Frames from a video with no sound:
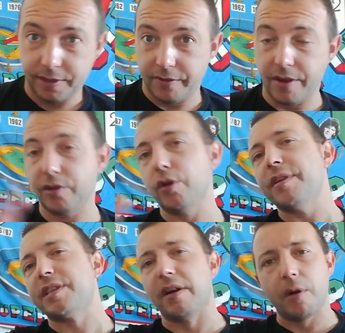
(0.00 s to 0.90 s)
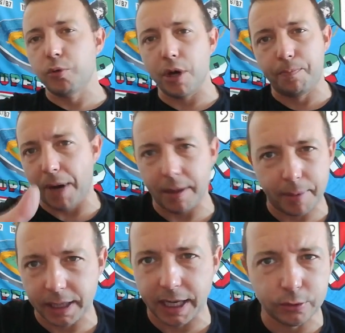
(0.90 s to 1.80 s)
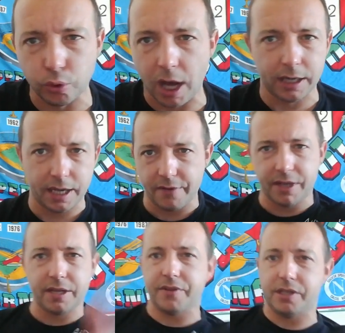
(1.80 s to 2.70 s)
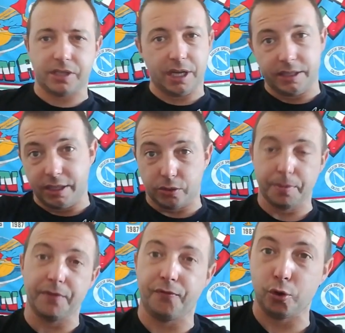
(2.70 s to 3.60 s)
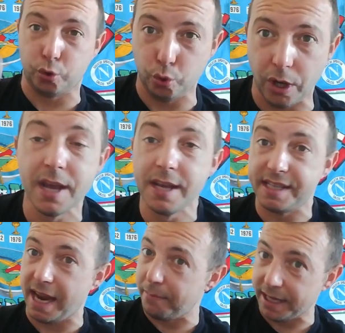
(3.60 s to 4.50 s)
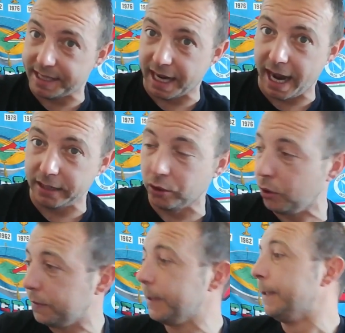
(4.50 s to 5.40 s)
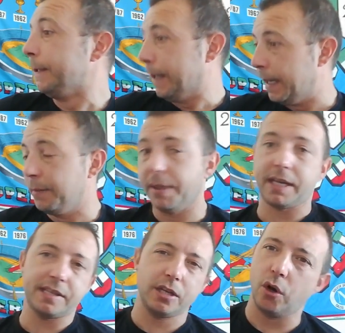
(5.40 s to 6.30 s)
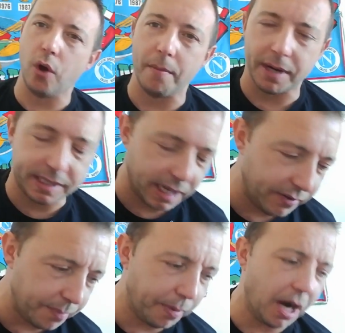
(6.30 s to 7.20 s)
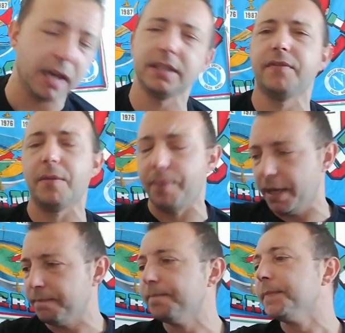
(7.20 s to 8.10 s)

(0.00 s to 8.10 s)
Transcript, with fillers: viveva dove stava pure il papa naturale che avete visto, che ha detto per fortuna si è ammazzato, eh, perché se non lo ammazzava il padre, vabbè.